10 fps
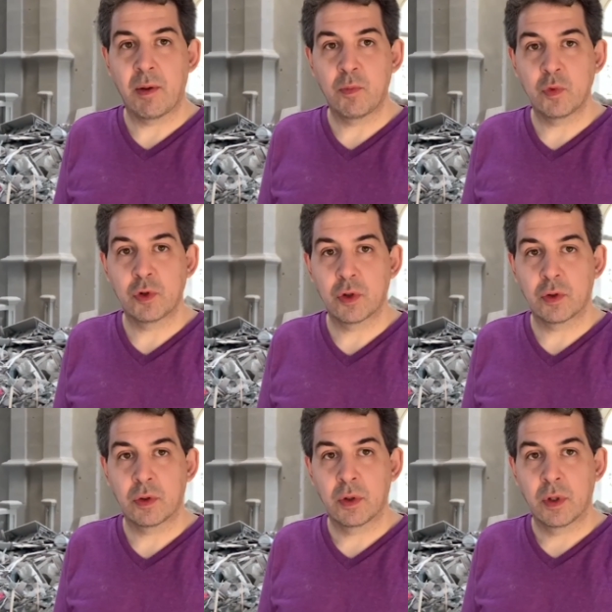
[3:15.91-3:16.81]
mucho
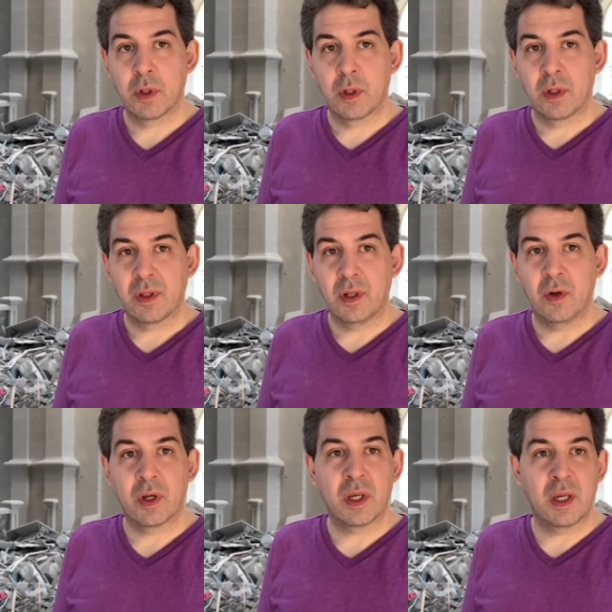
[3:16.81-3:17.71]
de lo
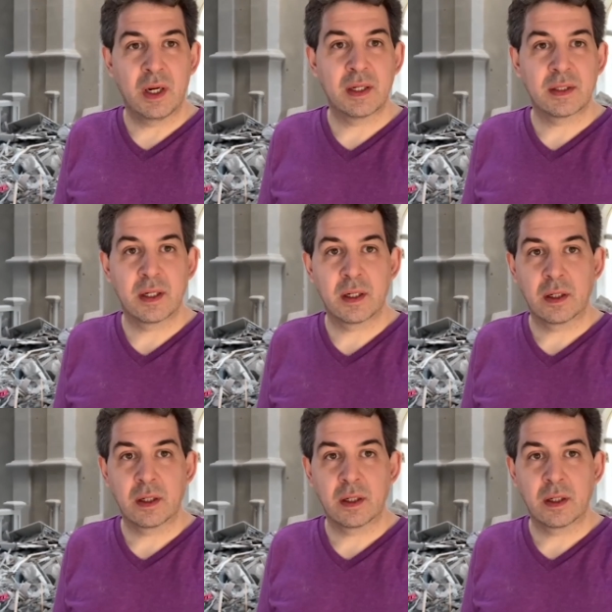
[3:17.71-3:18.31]
que quieren hacer